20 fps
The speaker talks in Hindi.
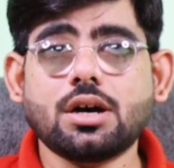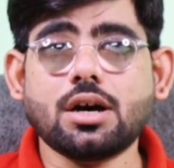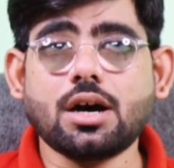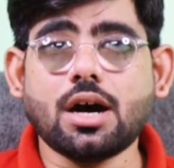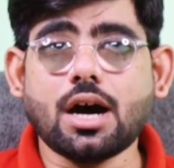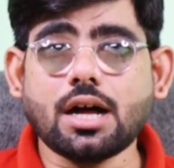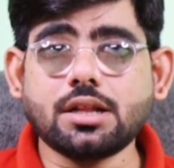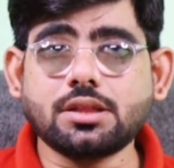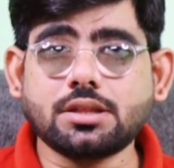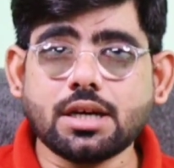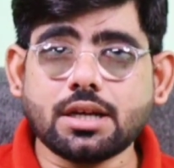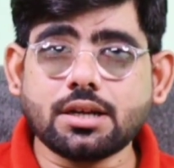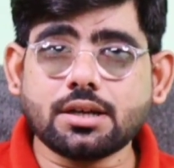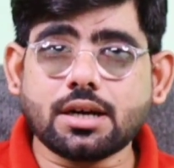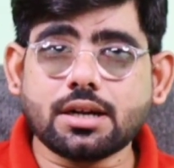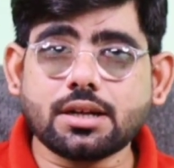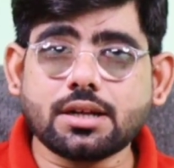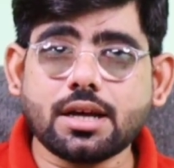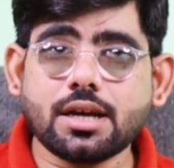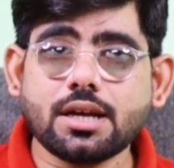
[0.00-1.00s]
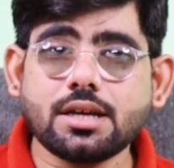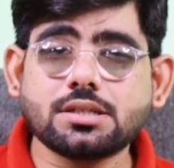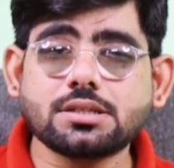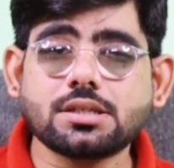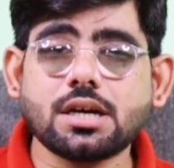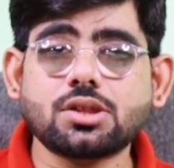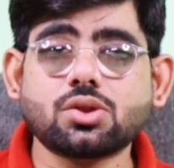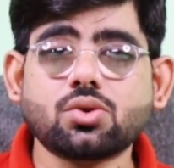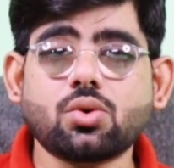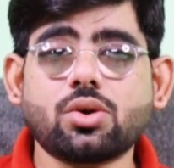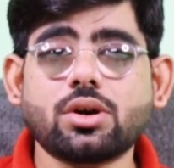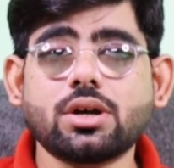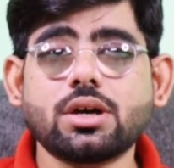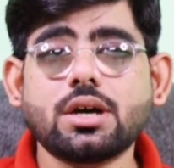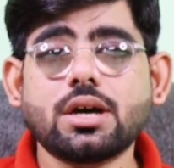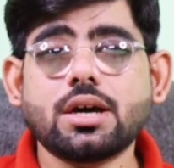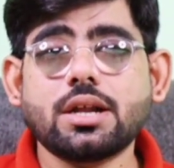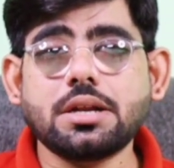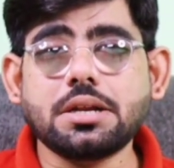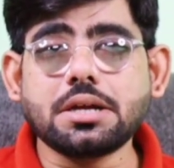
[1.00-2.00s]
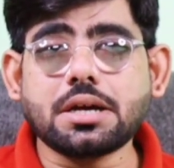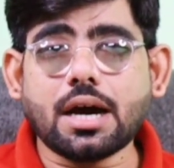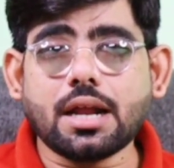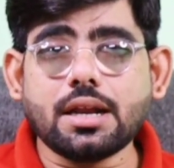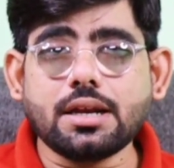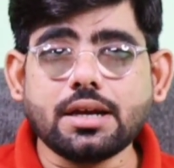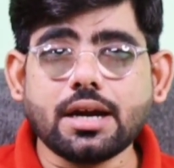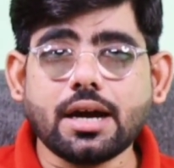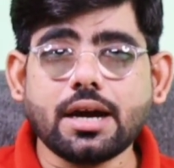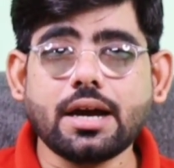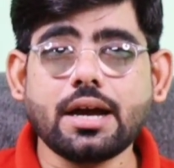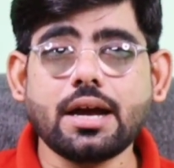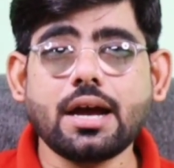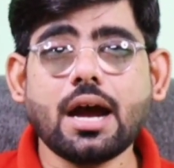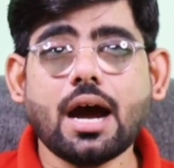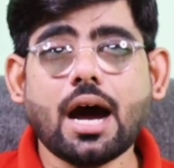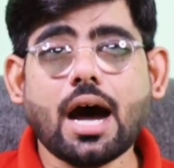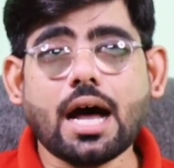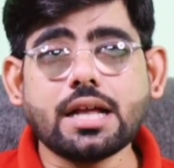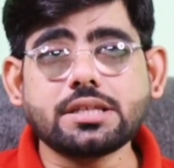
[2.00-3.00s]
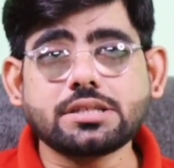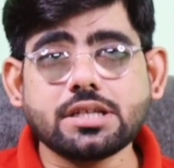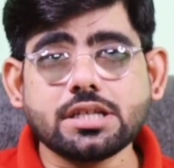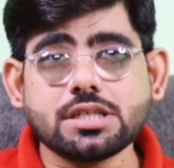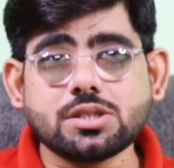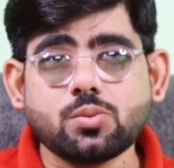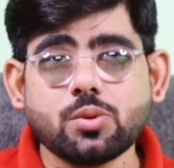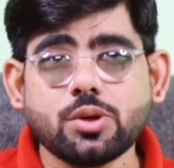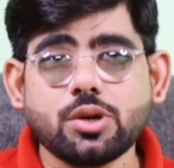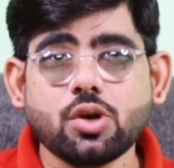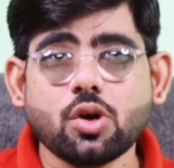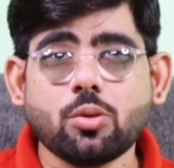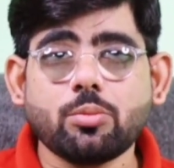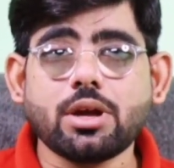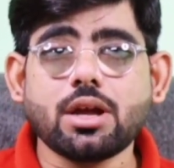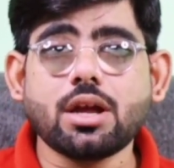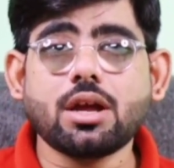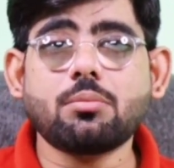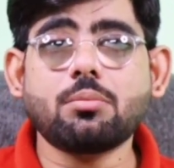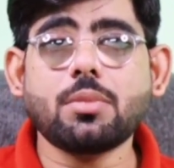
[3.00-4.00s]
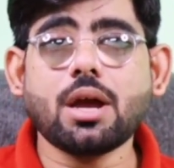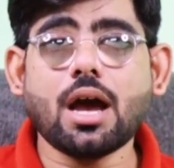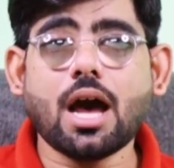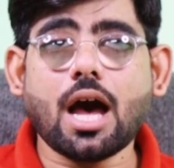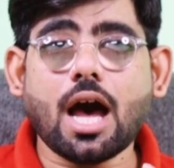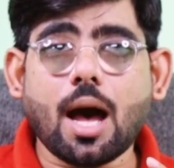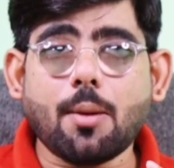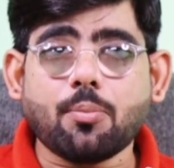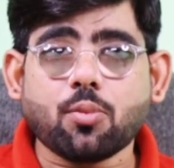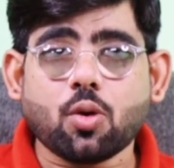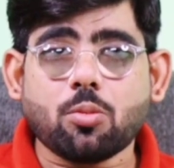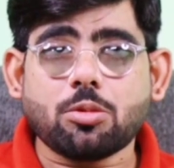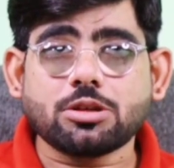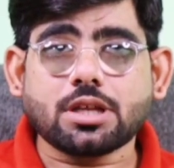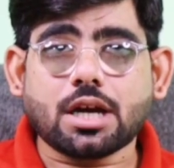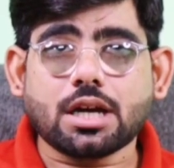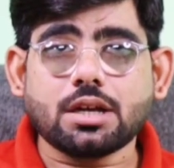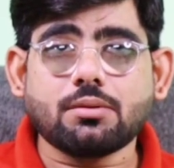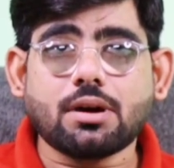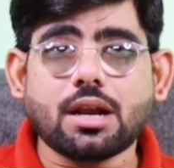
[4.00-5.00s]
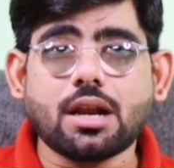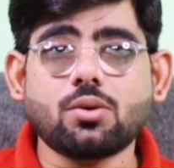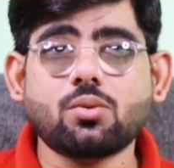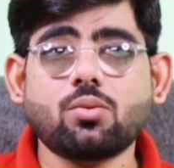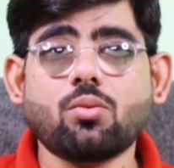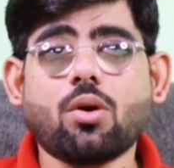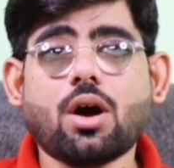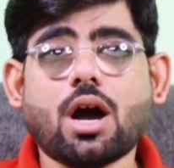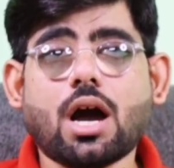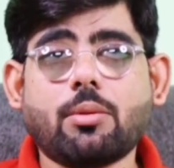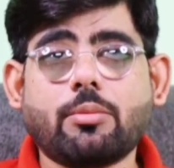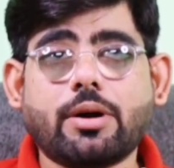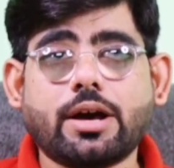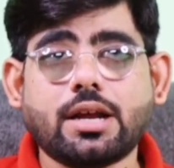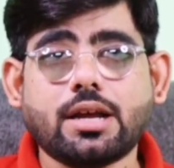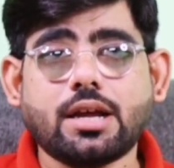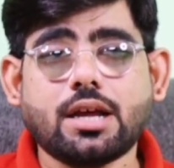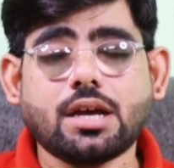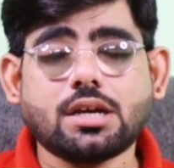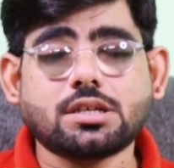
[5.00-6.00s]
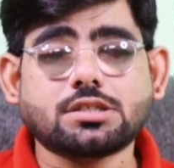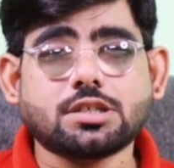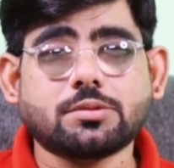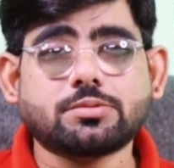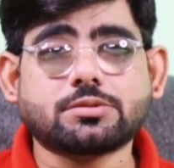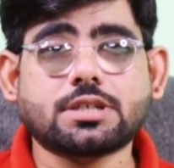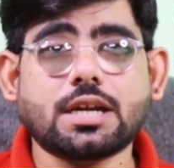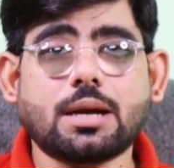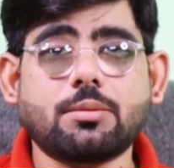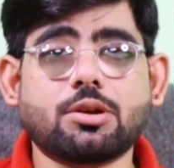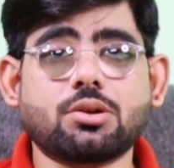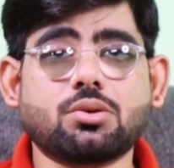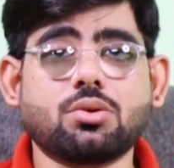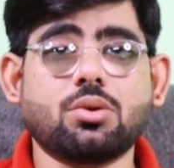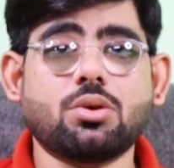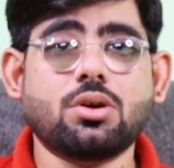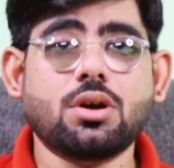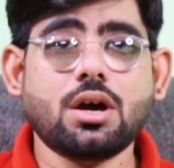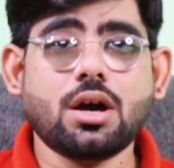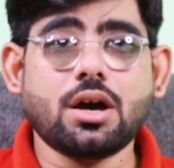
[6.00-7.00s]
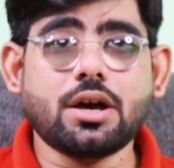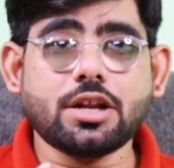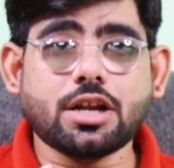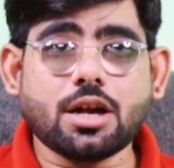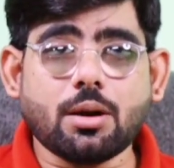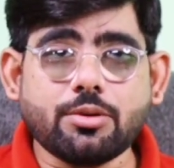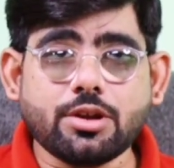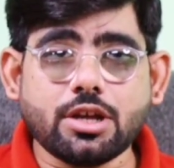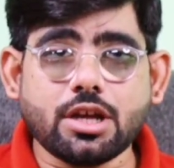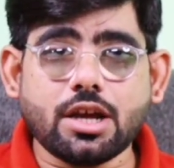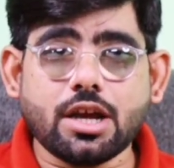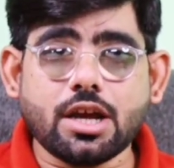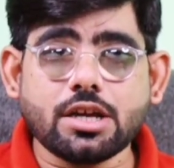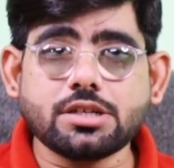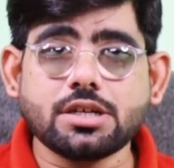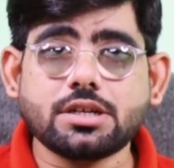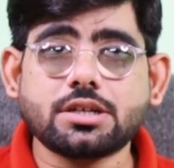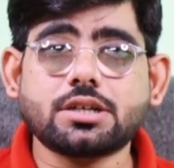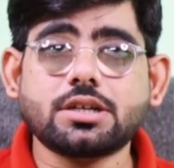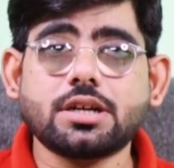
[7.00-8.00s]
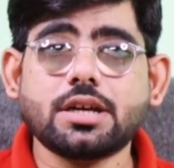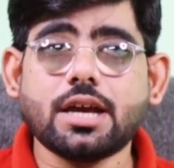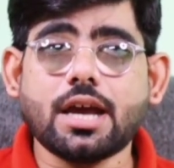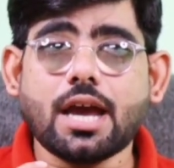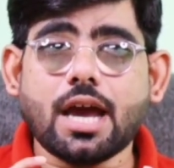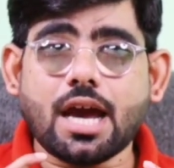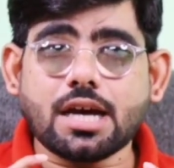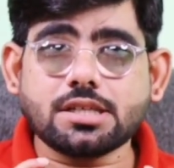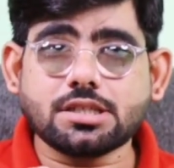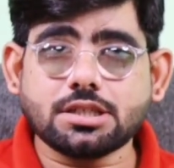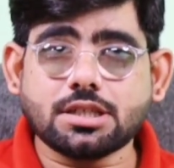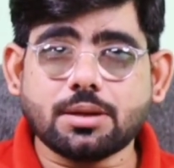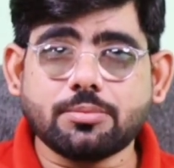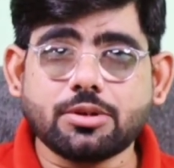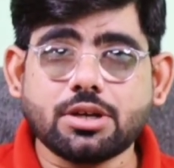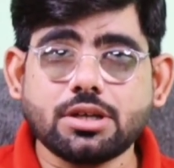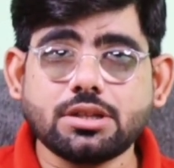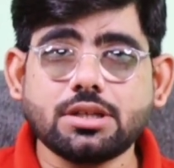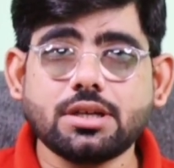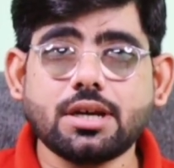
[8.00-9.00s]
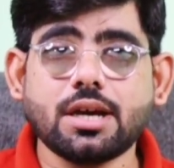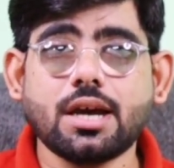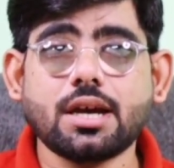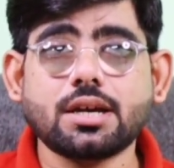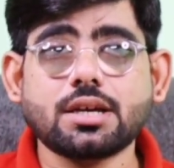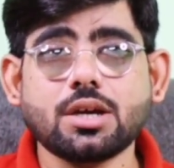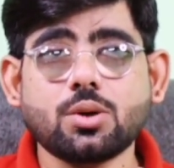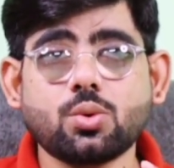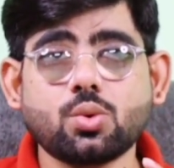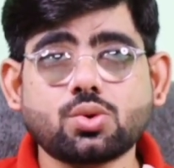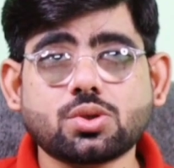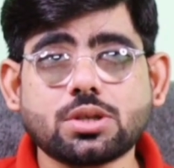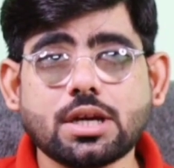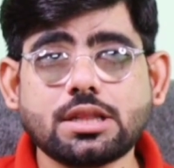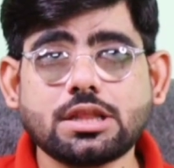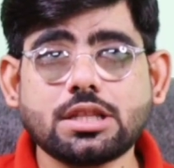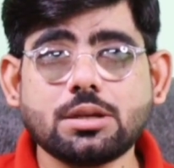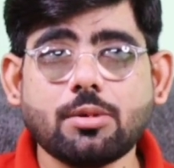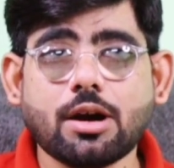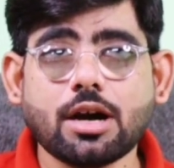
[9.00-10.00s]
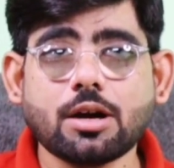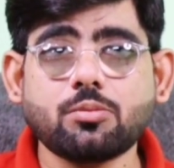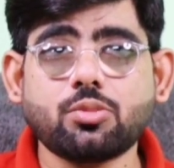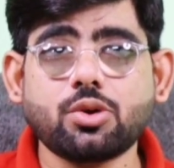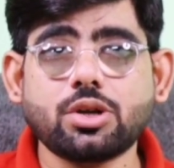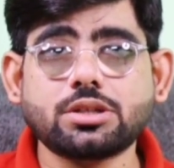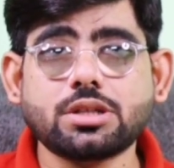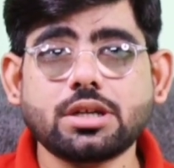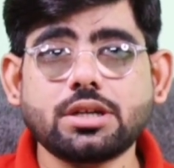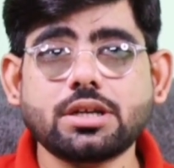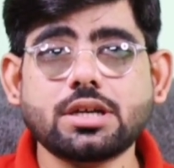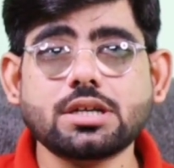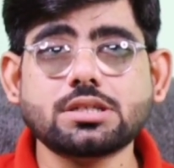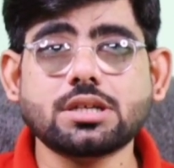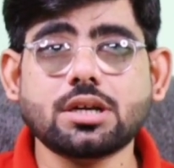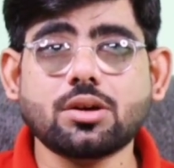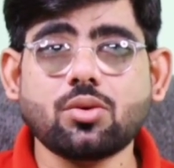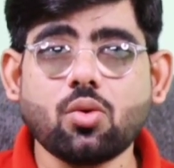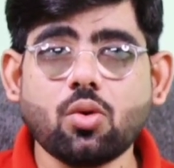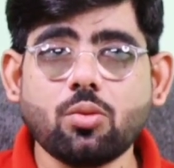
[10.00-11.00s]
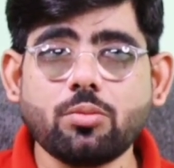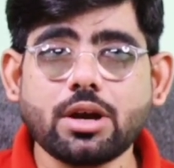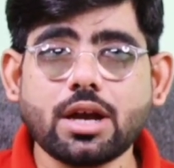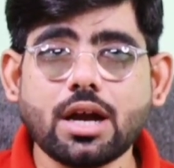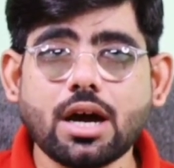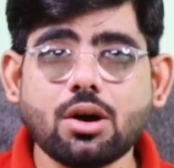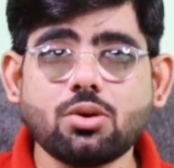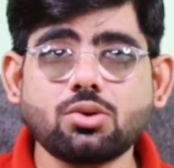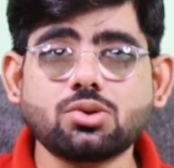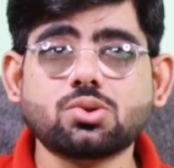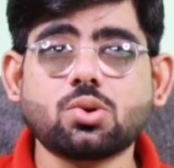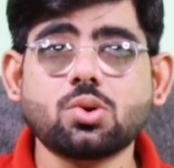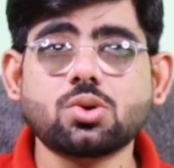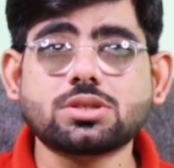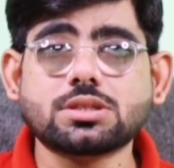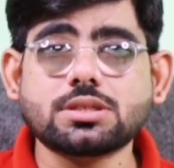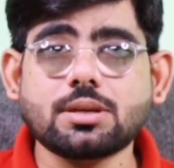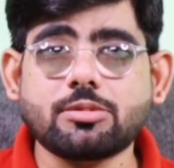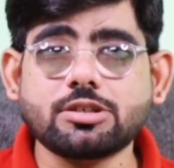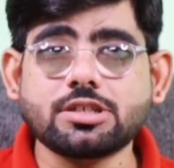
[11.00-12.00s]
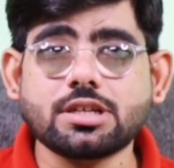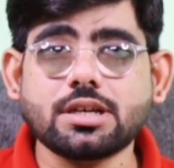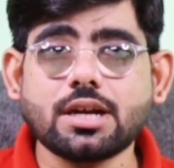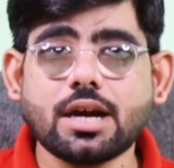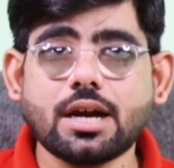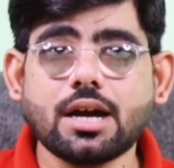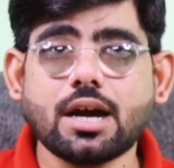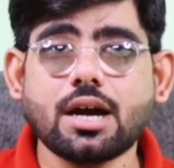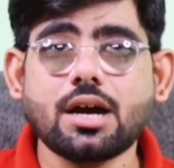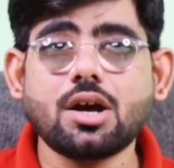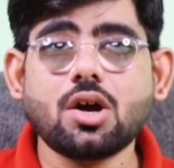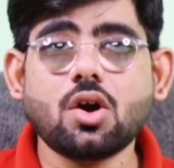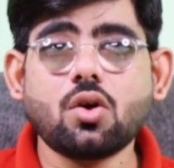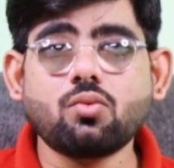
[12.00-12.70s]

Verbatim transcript: अध्ययन करके इसका तोड़ निकाल लिया है आज की इस वीडियो में मैं आपको बताने वाला हूं हमारे एक सब्सक्राइबर को रिकवरी एजेंट ने ऐसी धमकी दी है कि उसका दिमाग पूरे तरीके से घूम गया उसको समझ नहीं आया